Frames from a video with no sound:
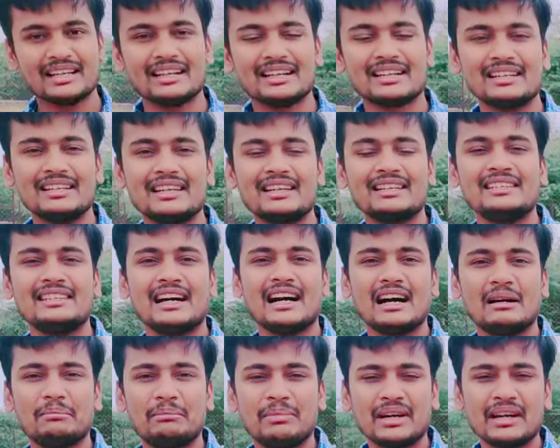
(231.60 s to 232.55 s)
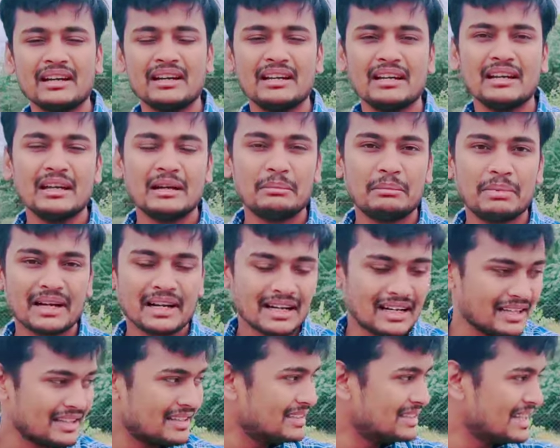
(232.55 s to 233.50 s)
क्या कर लिया यहाँ पर
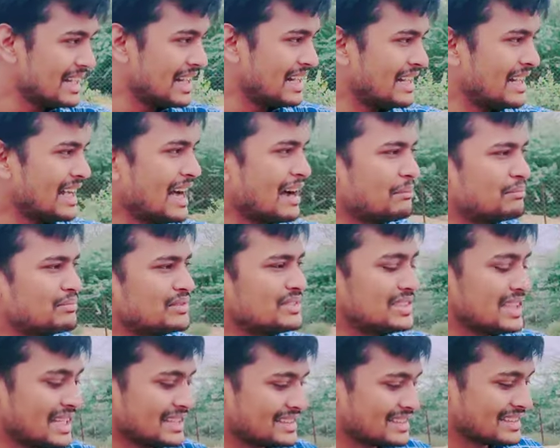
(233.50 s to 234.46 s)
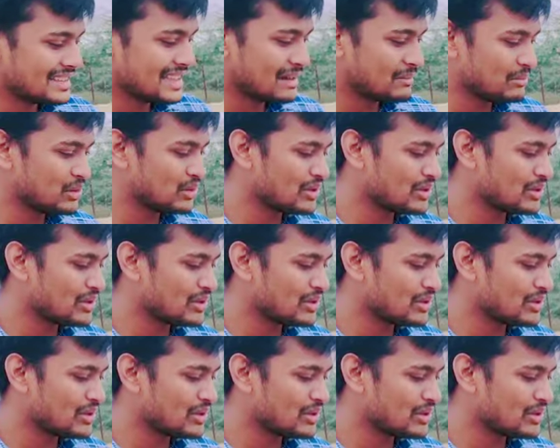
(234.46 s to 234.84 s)
पकड़ लिया है अब जैसे कि हम